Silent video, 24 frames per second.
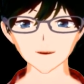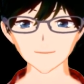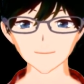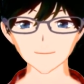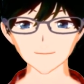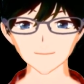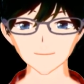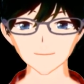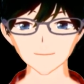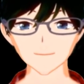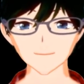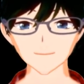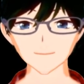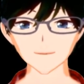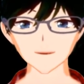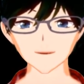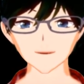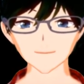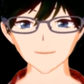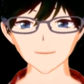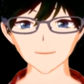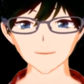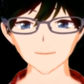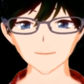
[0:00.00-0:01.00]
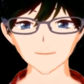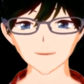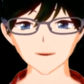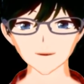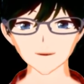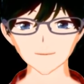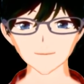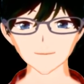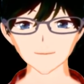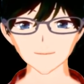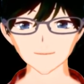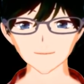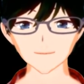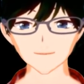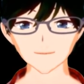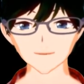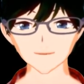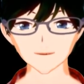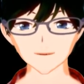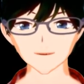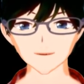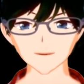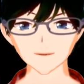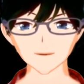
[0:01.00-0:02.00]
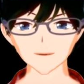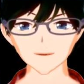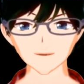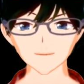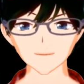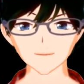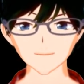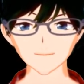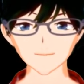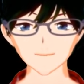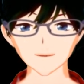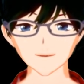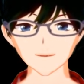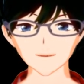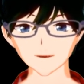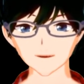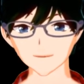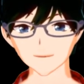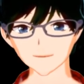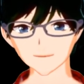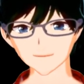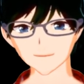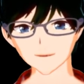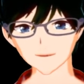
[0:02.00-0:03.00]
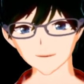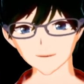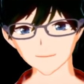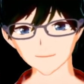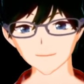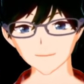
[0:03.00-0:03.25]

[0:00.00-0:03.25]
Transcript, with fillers: うん、ある程度火力も期待できそうではありますよね、倍率